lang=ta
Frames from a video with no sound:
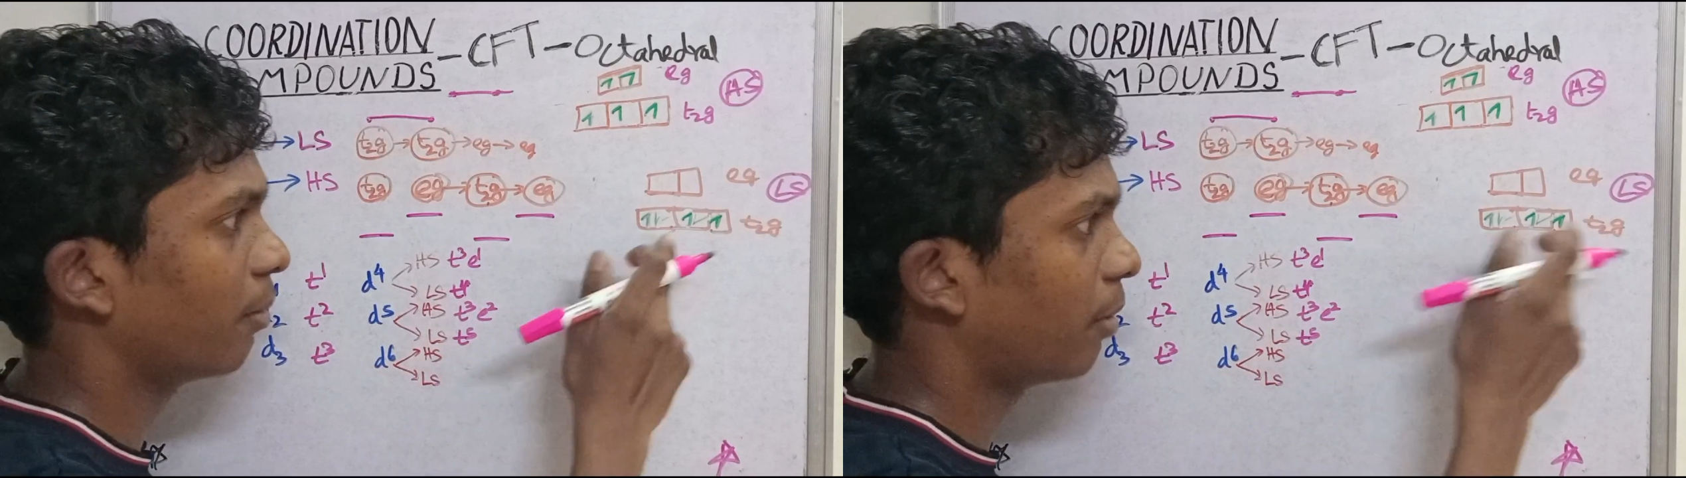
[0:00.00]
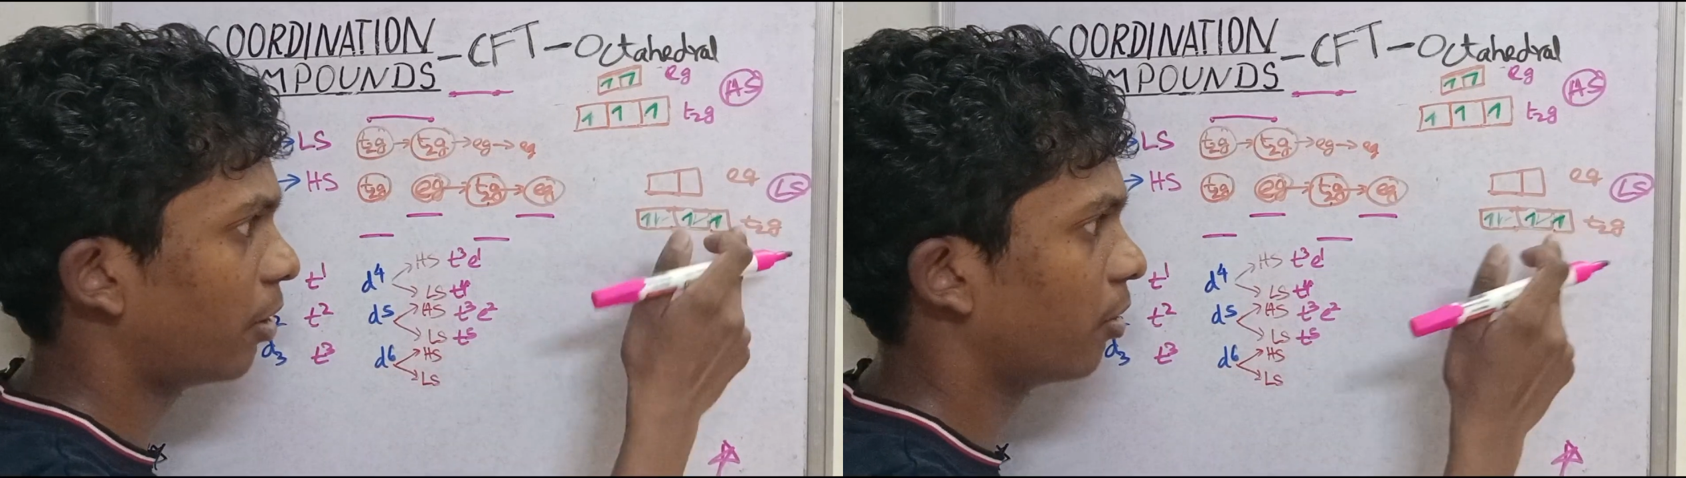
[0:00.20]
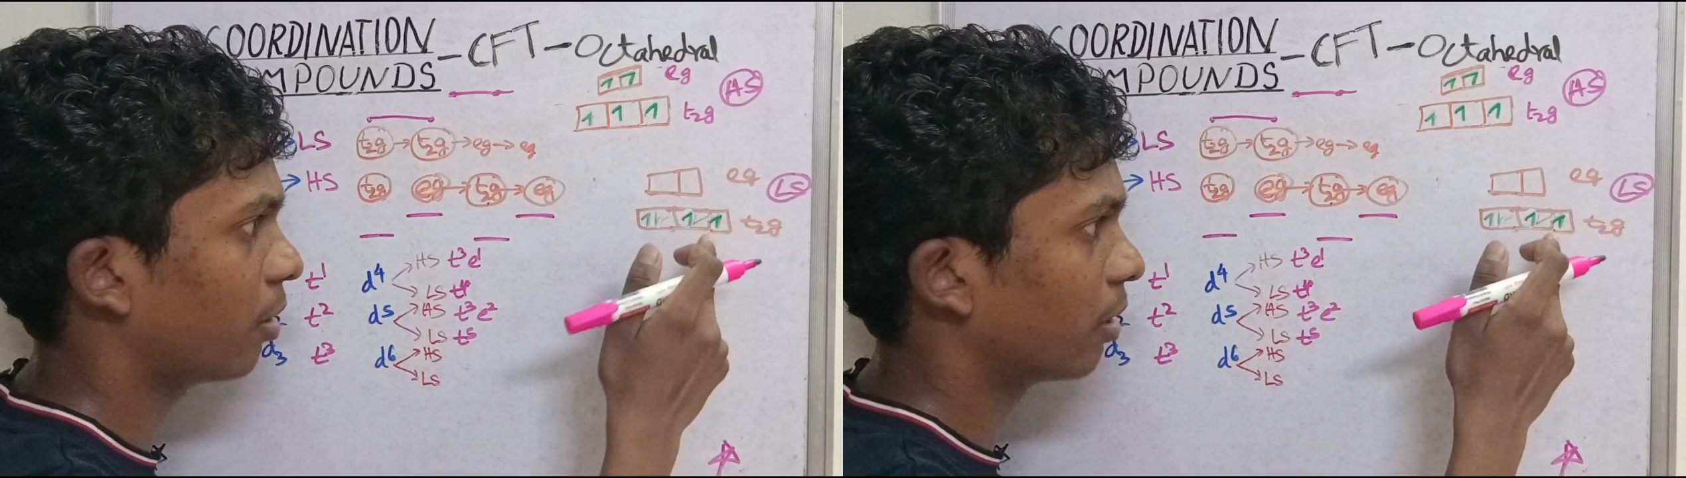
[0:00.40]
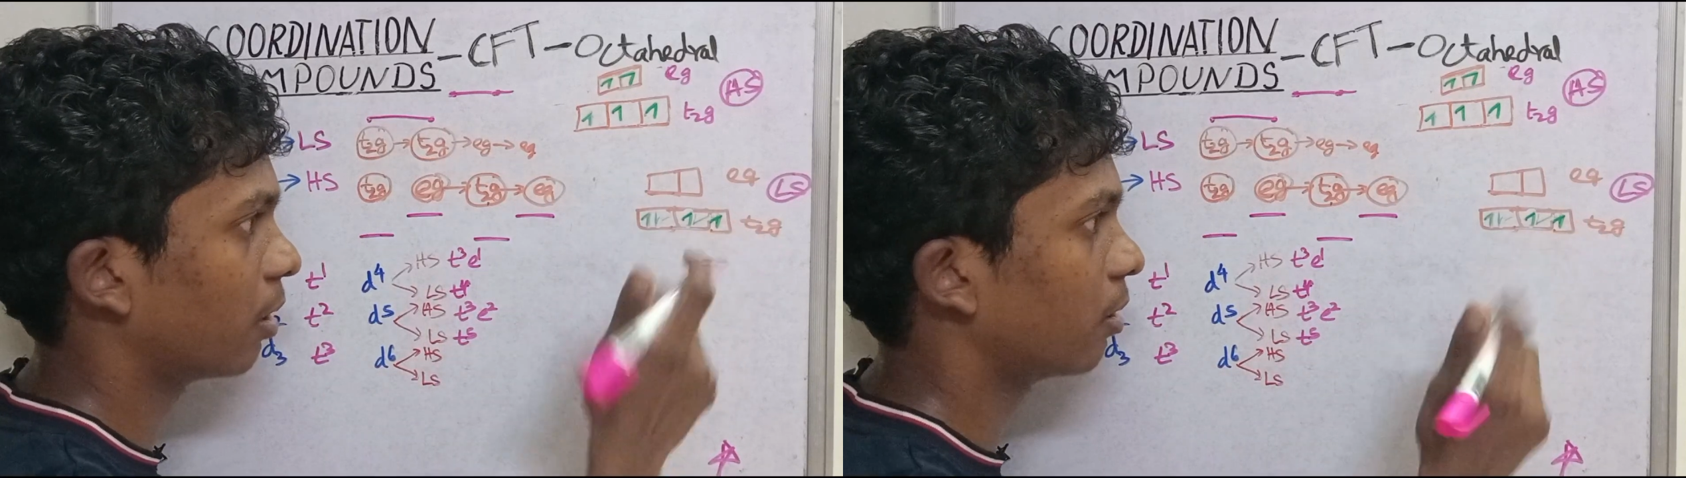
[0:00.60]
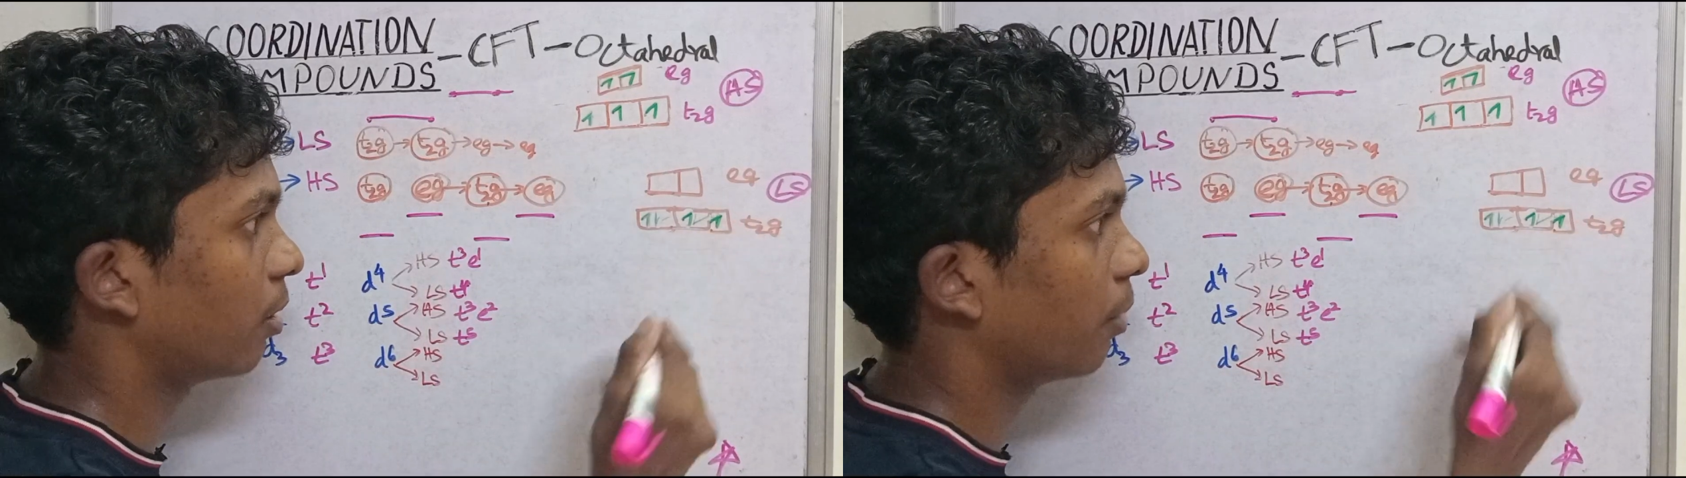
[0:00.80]
மறுபடியும் இங்கே
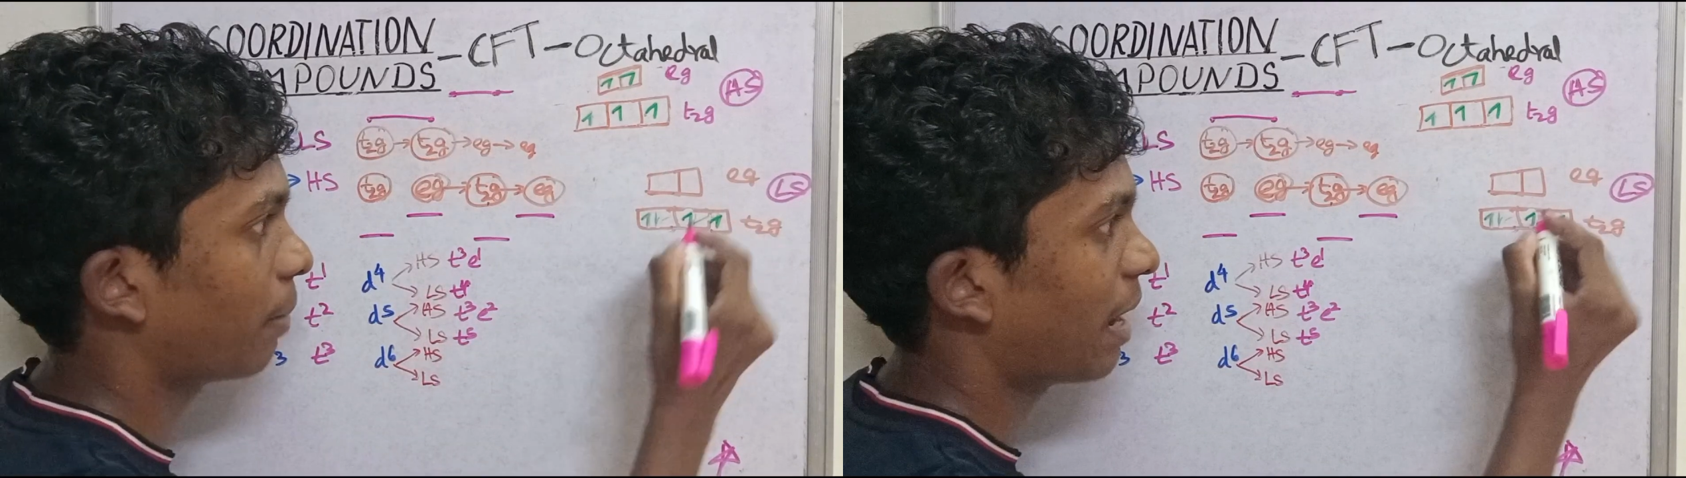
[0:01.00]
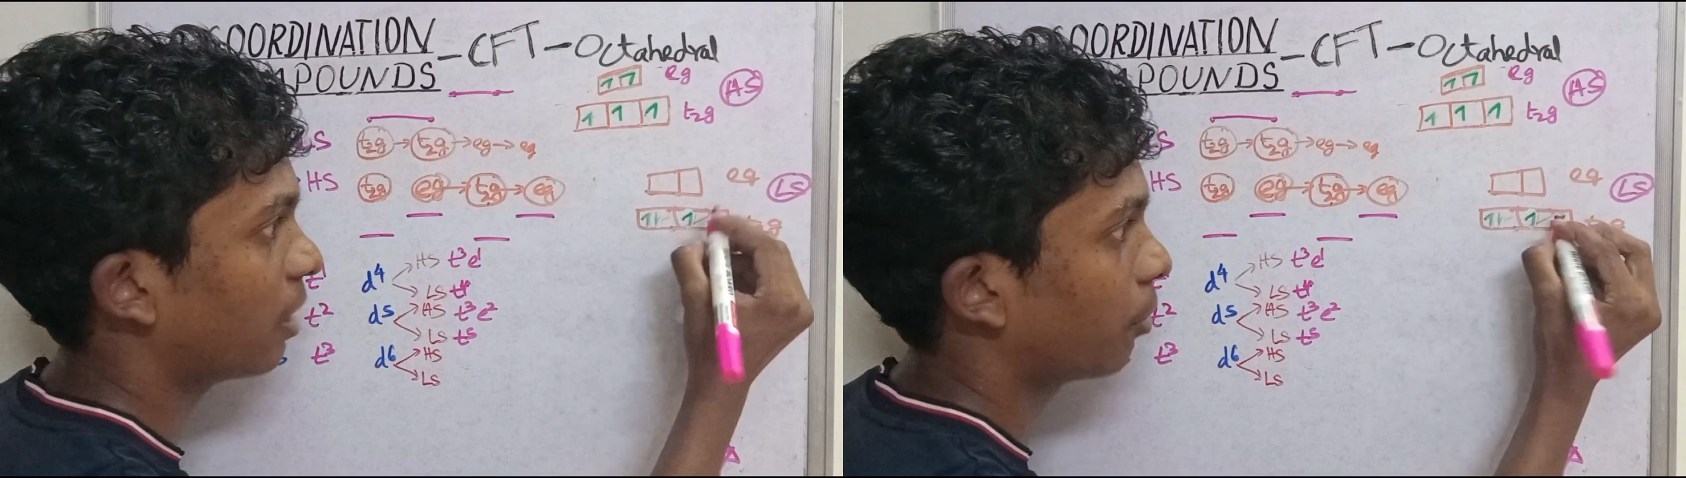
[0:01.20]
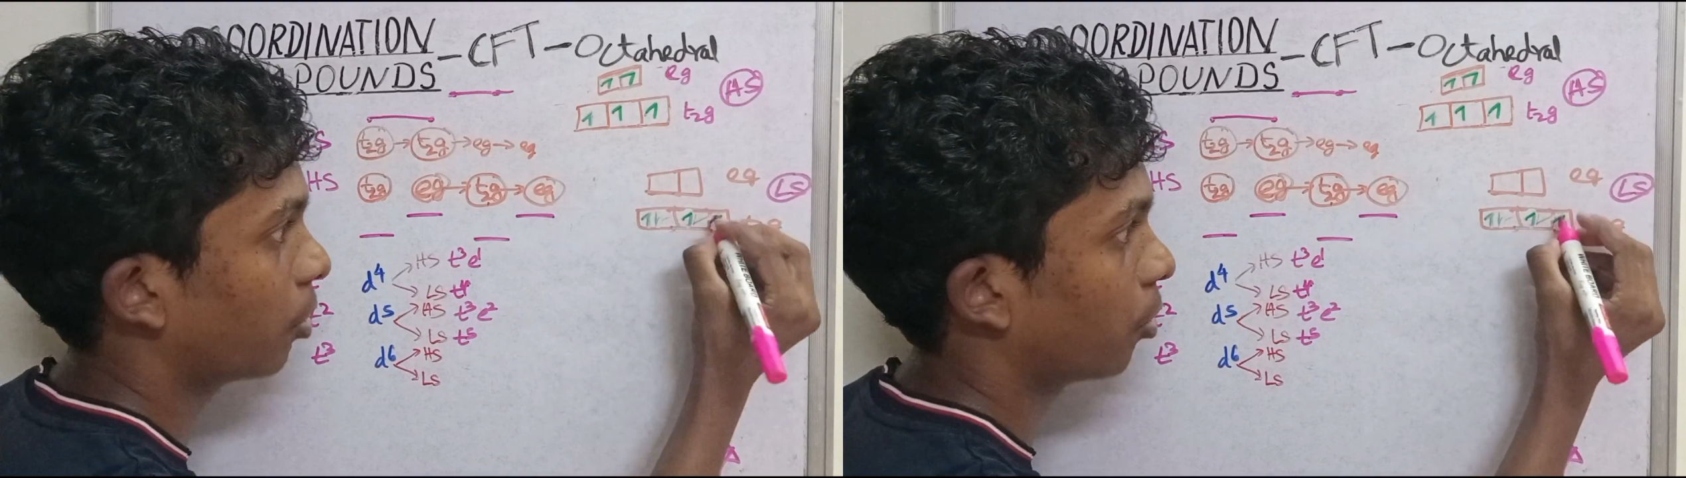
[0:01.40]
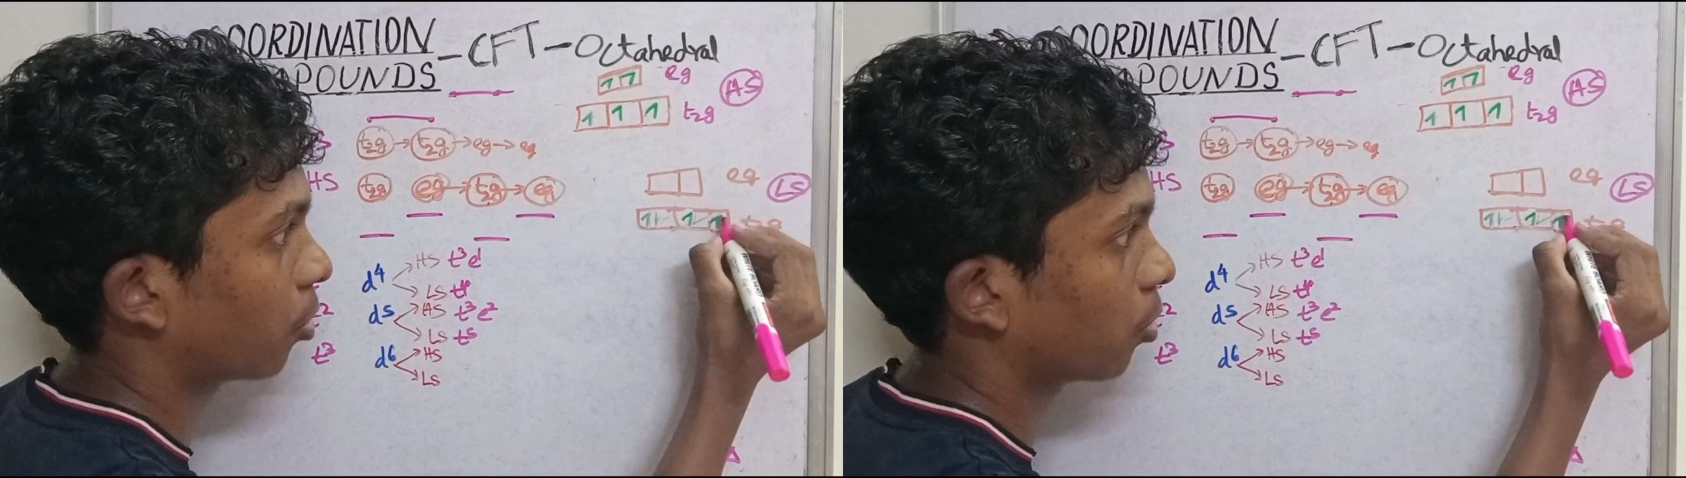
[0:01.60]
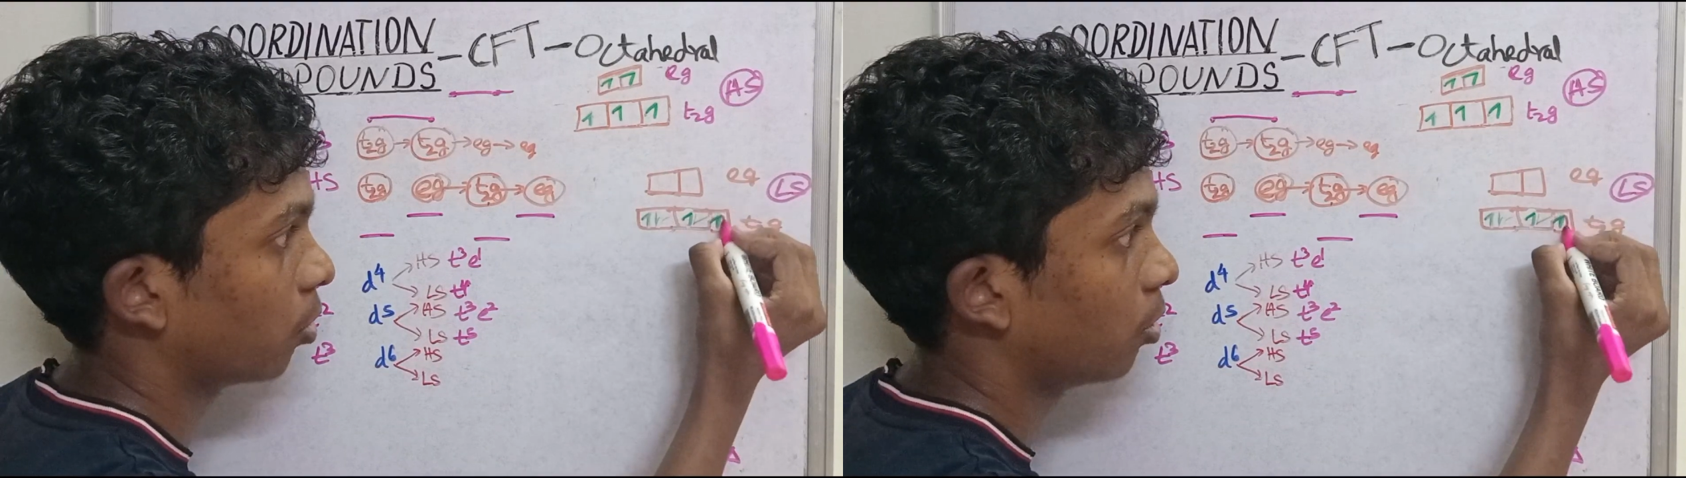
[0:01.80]
தான் பேரிங் பண்ணி
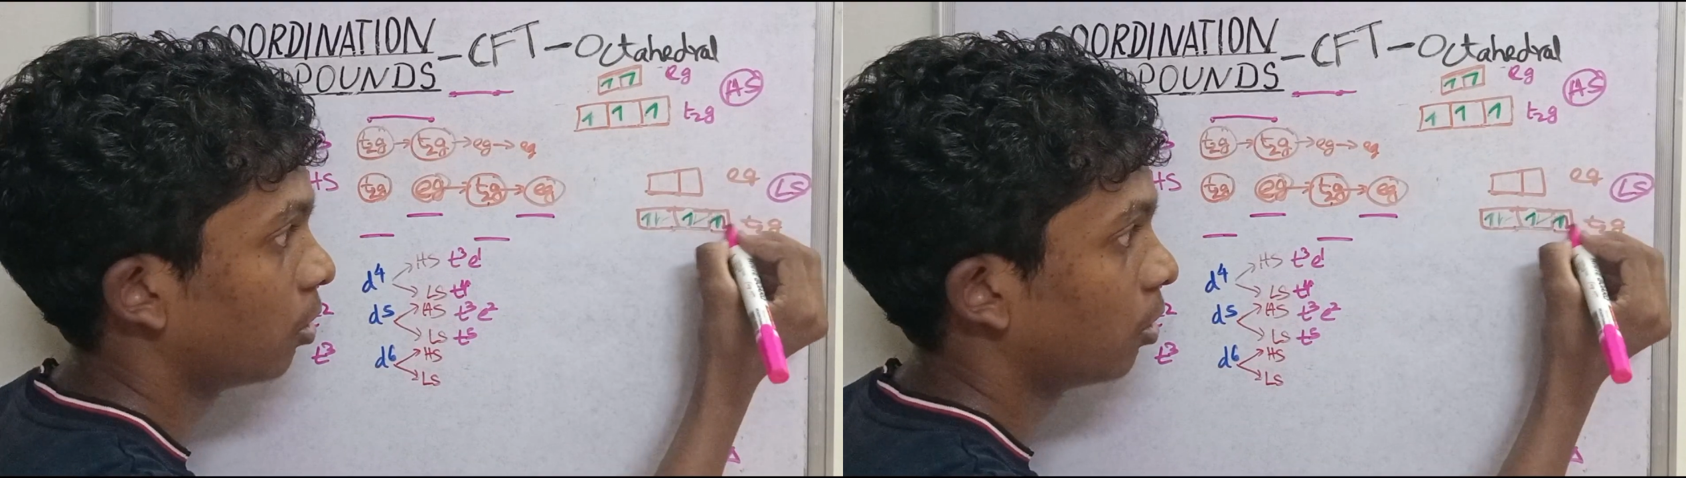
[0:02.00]
விட்டுரும்